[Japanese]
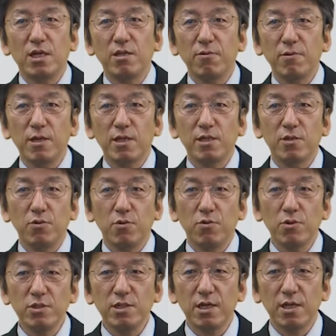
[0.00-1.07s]
アナフィラキシーを起
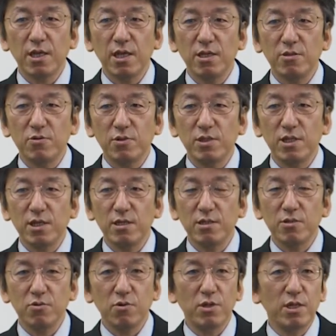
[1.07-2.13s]
こした原因として
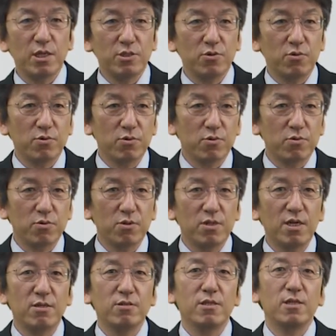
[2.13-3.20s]
どれでしょうということに
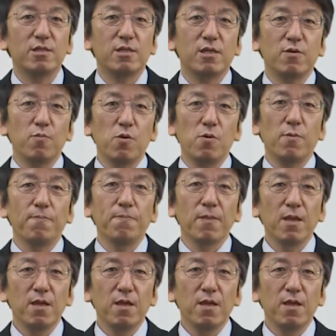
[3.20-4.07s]
なるんですけれども、